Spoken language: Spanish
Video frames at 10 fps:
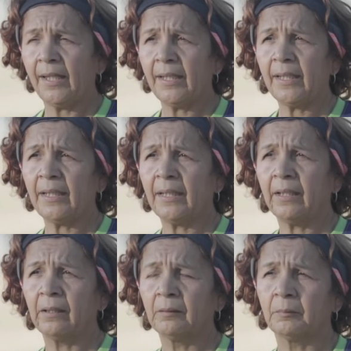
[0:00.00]

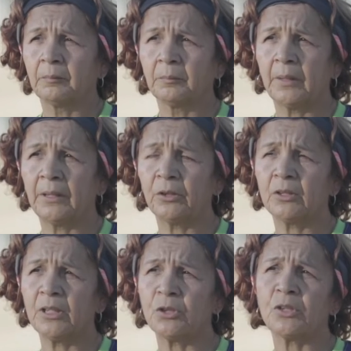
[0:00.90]
Eh,
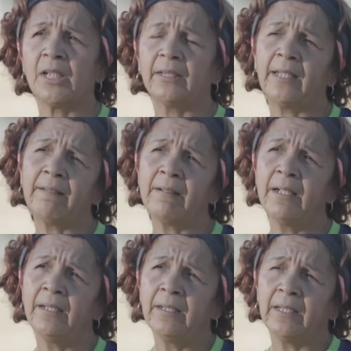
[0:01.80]
entonces yo ya
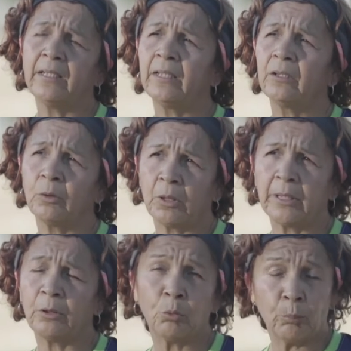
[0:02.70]
estaba en
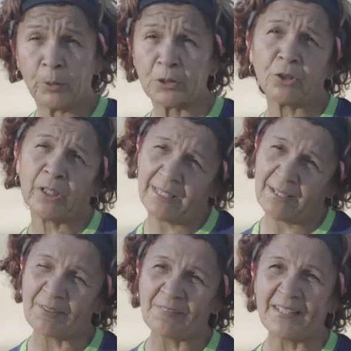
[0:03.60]
el, grupo, eso es lo que
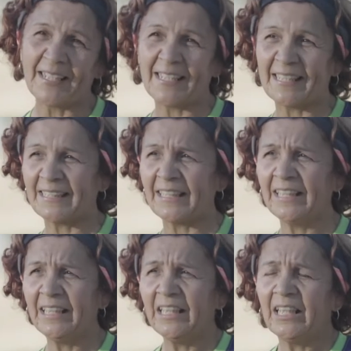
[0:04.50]
quería volver a decir.
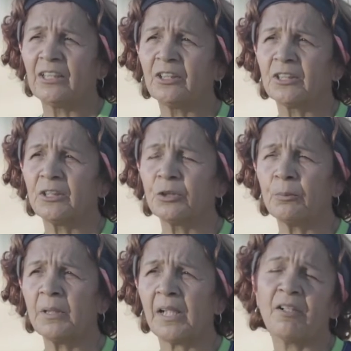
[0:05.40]
Entonces yo
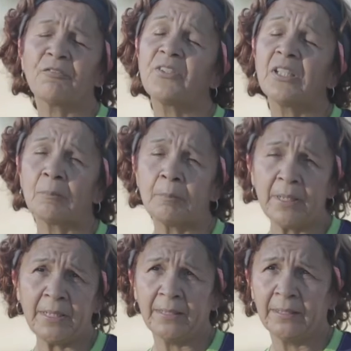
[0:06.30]
me
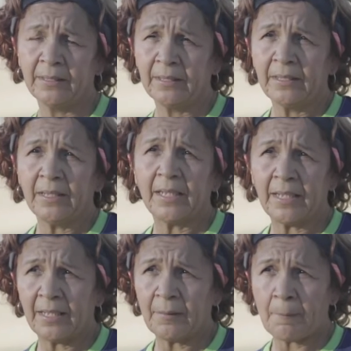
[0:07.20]
reafirmé,
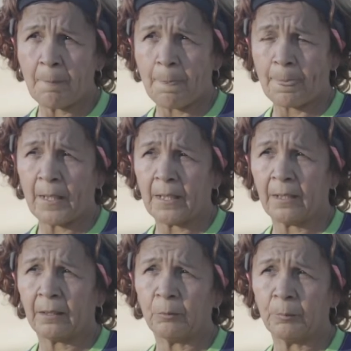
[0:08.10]
eh,
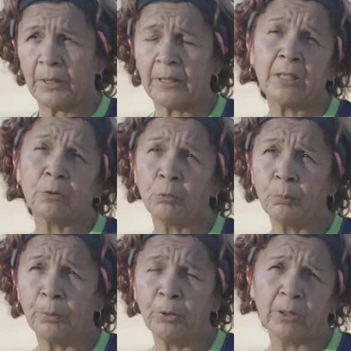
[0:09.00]
como es en el
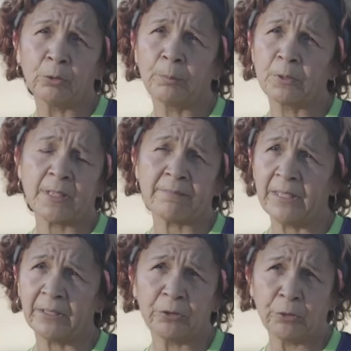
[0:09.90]
grupo, el grupo
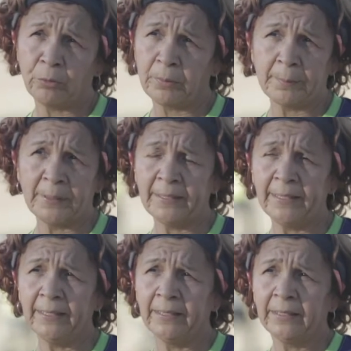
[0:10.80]
sabía todo
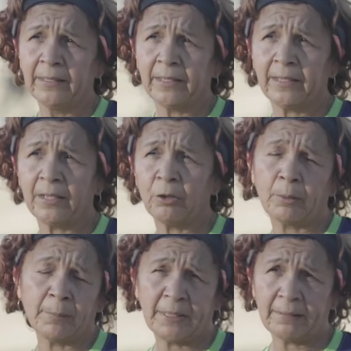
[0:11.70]
obviamente de lo
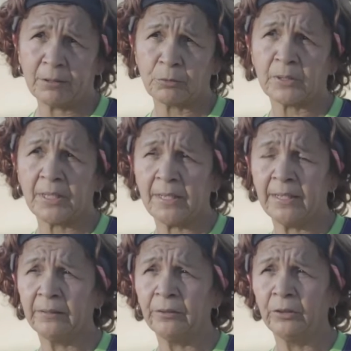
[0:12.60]
que me estaba
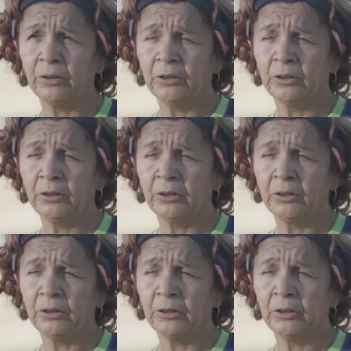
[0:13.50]
sucediendo.